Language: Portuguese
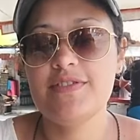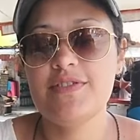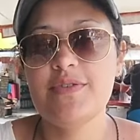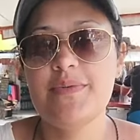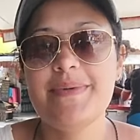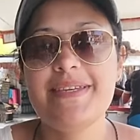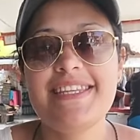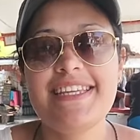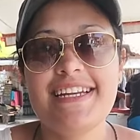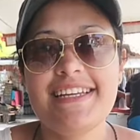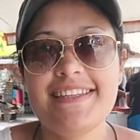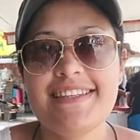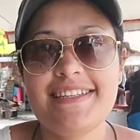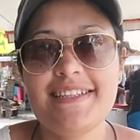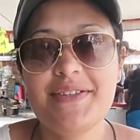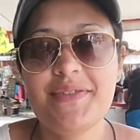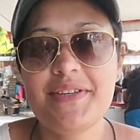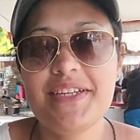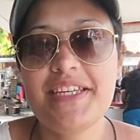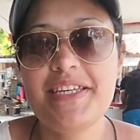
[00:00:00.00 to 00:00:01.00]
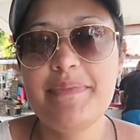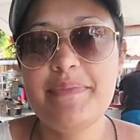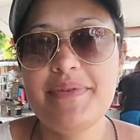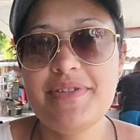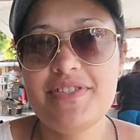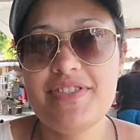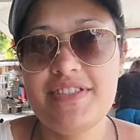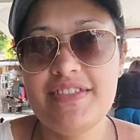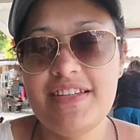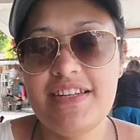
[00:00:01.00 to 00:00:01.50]
Me hidratando aqui por
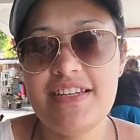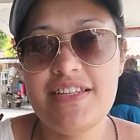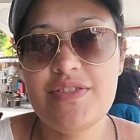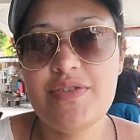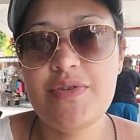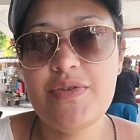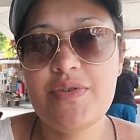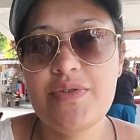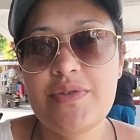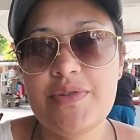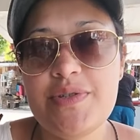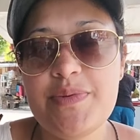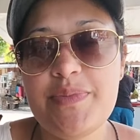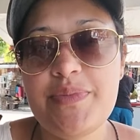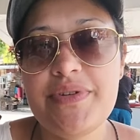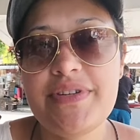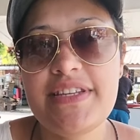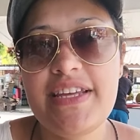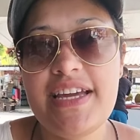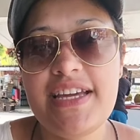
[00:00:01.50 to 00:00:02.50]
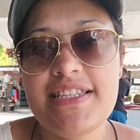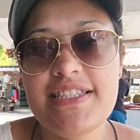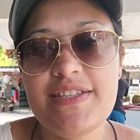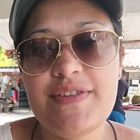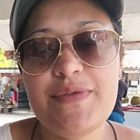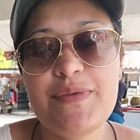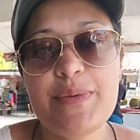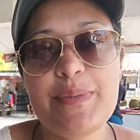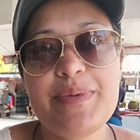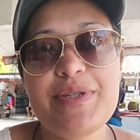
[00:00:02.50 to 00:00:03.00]
três cocos por 10 e
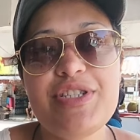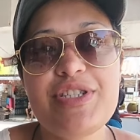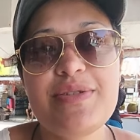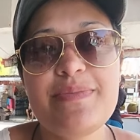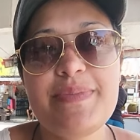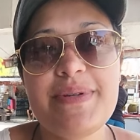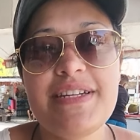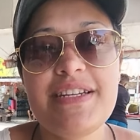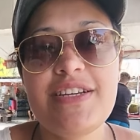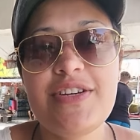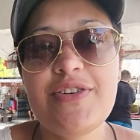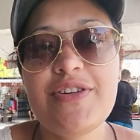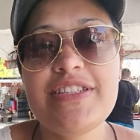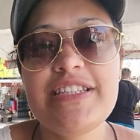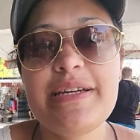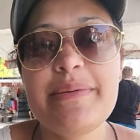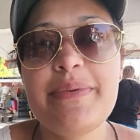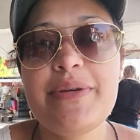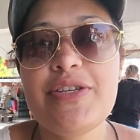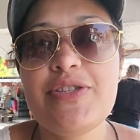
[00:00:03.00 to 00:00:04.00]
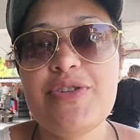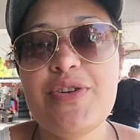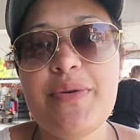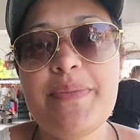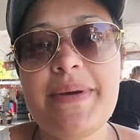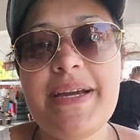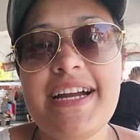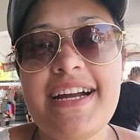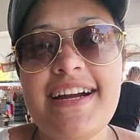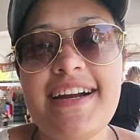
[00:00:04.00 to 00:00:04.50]
vou pedir pra ele cortar pra gente
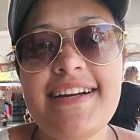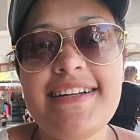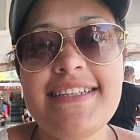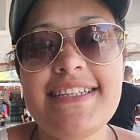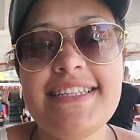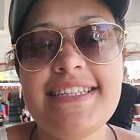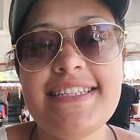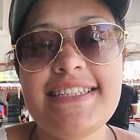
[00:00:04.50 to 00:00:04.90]
comer a carne.